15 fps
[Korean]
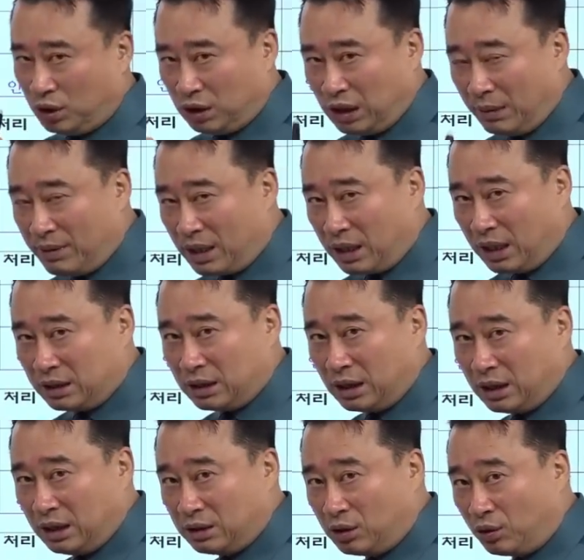뒷담화
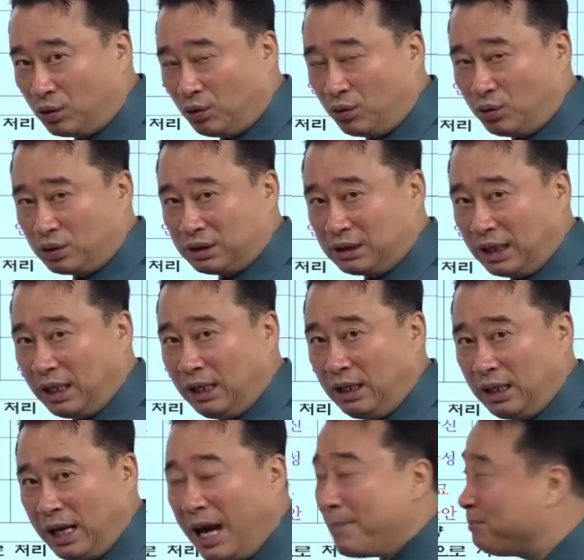까다가 서로
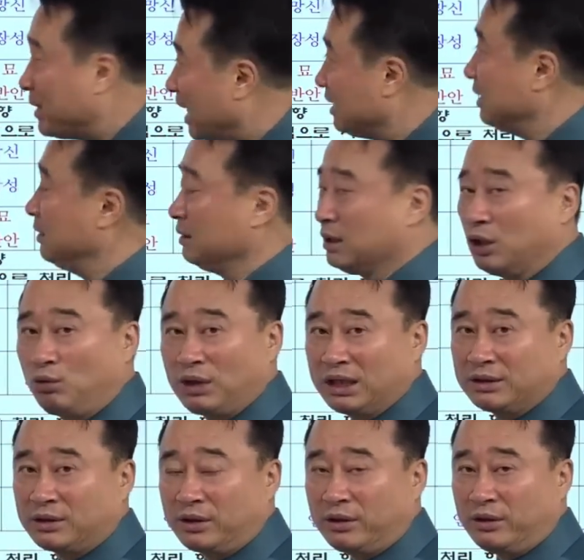잘 합해지는 경우가
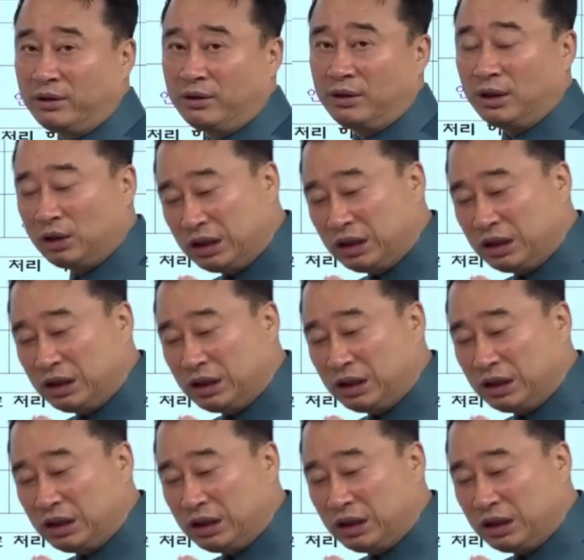있어요.